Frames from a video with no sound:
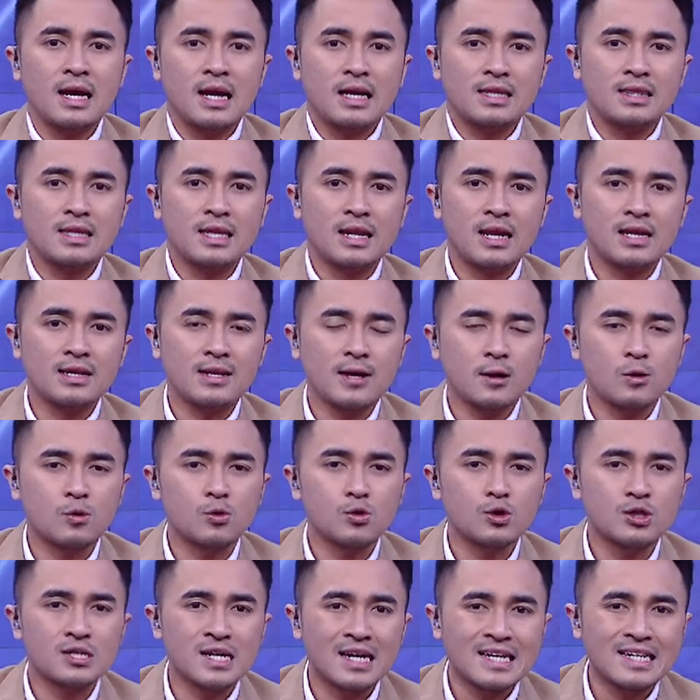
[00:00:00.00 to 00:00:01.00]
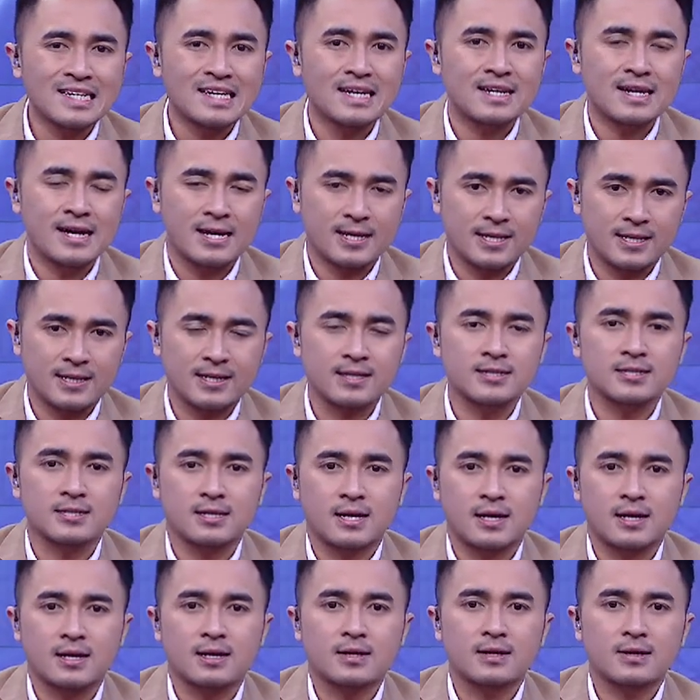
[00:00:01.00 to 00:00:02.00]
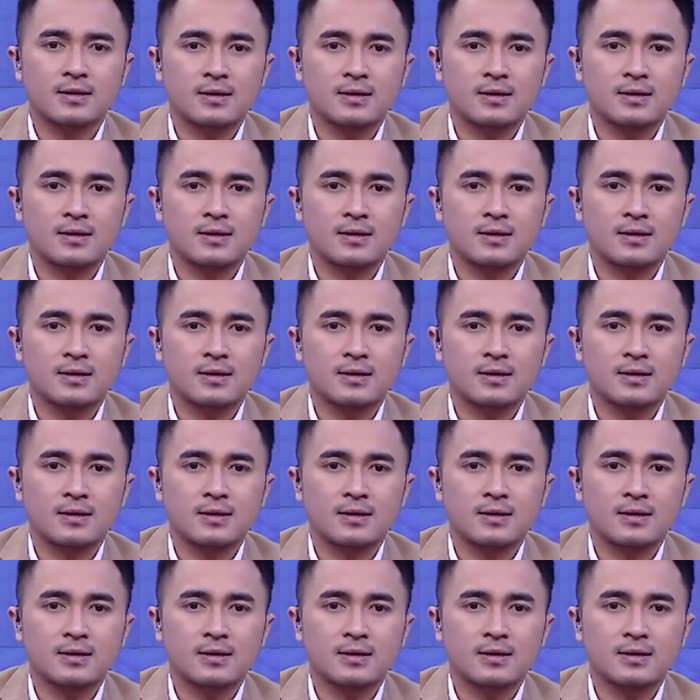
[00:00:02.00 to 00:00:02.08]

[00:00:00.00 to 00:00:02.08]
dilanda hujan dan angin kencang.